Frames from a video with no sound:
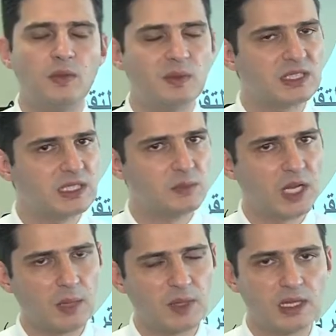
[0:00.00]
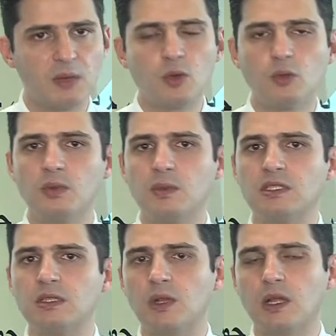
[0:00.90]
بمزيد من خيبات الامل
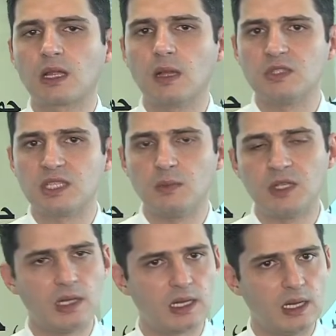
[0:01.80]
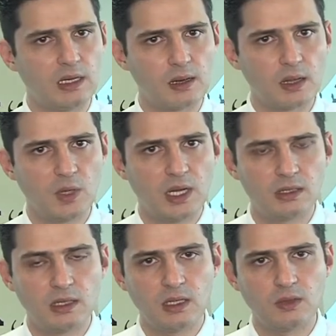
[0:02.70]
وبمزيد من الارقام السلبيه لكن على الرغم من
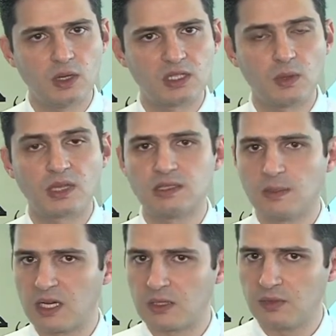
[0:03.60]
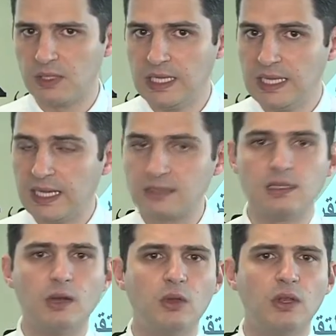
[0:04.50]
هذا الا انه الاسواق استمرت في
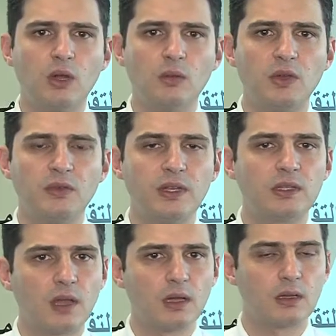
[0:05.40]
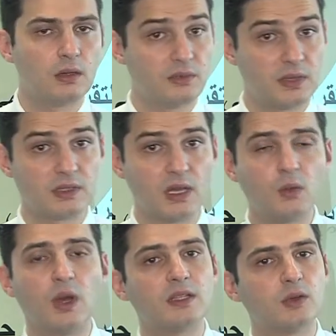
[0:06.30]
التداول نوعا ما في نطاق في
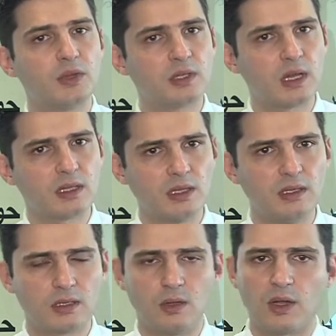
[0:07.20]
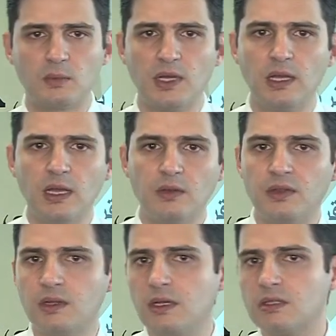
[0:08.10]
نطاق واحد او في نطاق ضيق نوعا ما
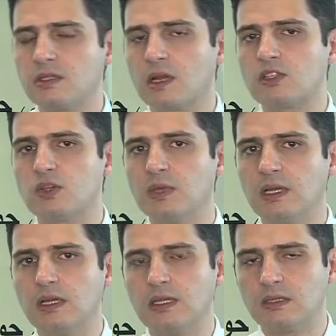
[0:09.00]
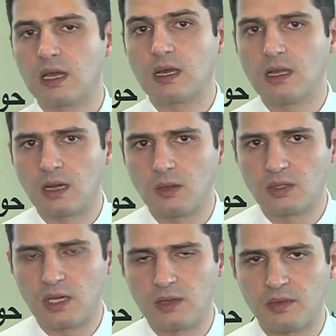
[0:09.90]
في ظل انتظار الجميع لتقرير
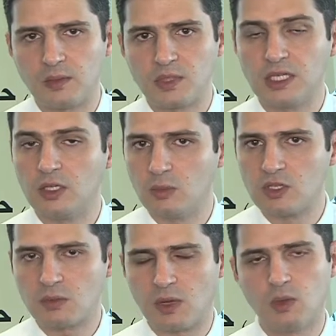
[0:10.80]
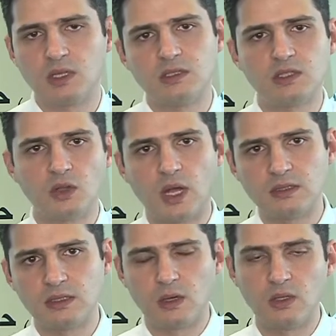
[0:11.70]
الوظائف الامريكي يوم الجمعه والذي
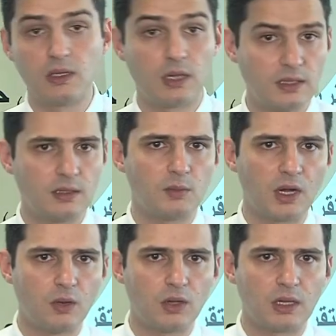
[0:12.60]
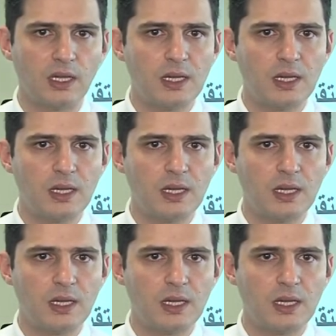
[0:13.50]
سيحدد ايضا مره اخرى